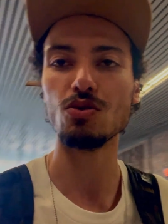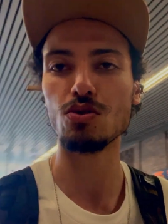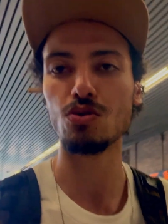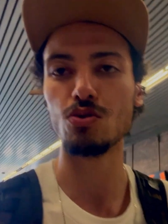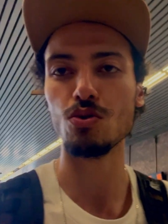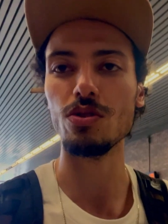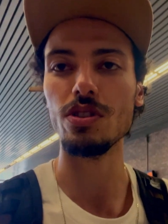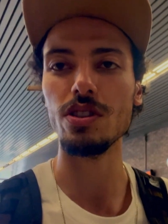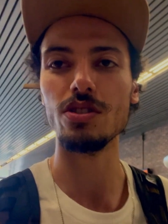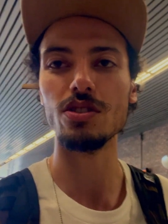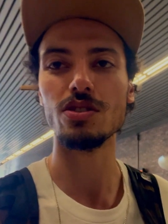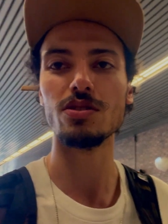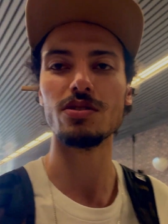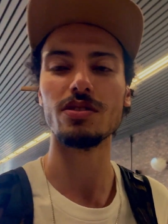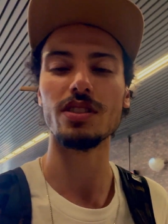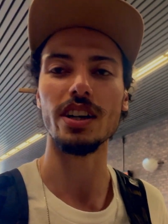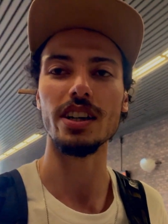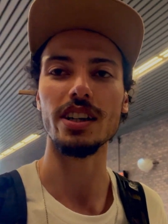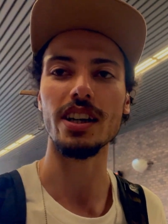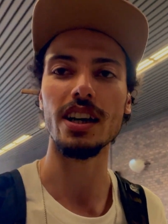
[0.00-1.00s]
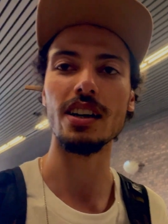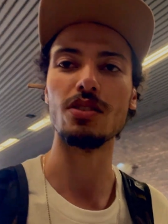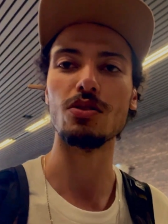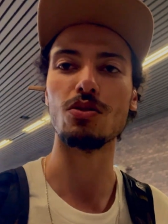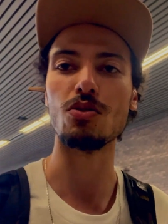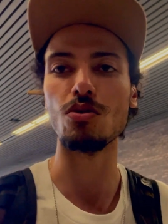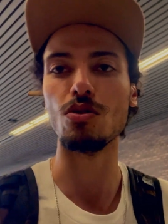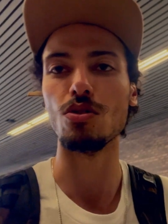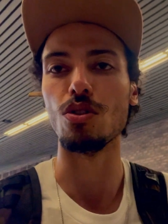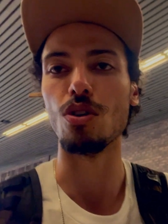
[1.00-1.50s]
túneis, tá ligado?
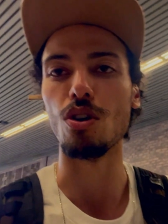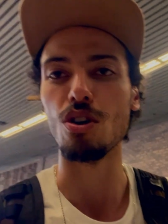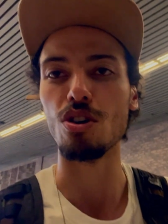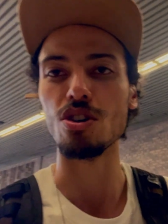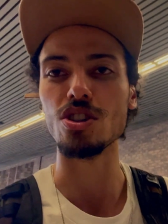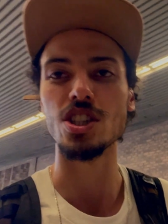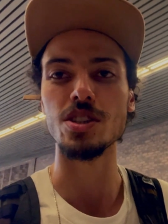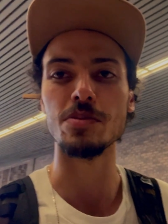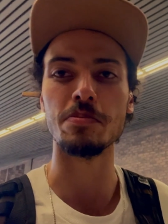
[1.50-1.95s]
Com loja e